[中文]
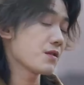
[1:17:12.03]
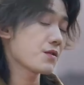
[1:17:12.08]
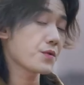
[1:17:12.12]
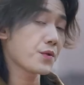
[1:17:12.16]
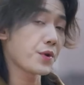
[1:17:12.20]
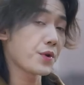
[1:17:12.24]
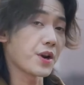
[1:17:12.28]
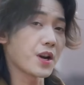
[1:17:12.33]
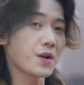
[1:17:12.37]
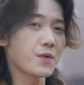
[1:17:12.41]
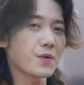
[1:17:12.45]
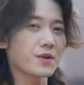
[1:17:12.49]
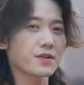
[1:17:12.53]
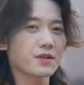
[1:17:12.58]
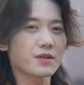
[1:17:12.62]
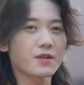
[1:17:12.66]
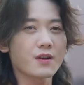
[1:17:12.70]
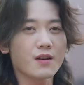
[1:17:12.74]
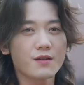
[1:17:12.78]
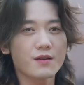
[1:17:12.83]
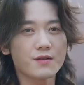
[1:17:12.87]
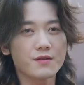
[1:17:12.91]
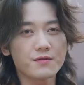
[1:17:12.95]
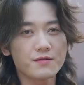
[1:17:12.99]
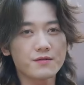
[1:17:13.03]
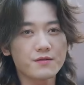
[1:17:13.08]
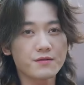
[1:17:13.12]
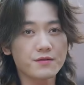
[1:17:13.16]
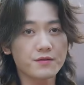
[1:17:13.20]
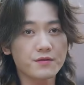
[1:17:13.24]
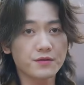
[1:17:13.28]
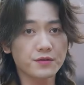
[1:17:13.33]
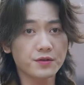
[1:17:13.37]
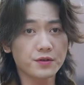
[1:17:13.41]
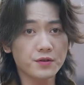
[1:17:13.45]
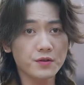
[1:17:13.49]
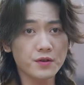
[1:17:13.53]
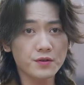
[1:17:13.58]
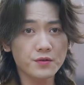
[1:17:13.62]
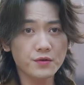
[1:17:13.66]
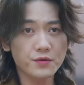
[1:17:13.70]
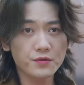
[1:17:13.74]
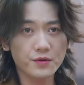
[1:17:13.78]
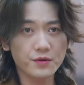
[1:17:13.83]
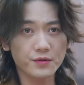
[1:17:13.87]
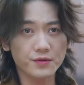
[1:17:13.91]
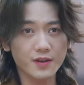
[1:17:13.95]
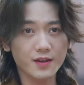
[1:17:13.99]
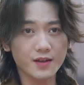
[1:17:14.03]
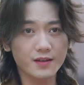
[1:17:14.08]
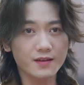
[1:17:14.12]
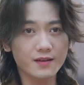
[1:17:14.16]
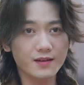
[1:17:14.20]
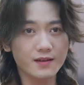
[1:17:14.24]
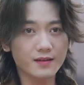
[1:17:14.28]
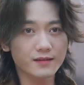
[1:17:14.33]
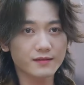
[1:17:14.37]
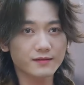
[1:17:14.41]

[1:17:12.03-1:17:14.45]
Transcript: 毁了我之后，就能拥有芊。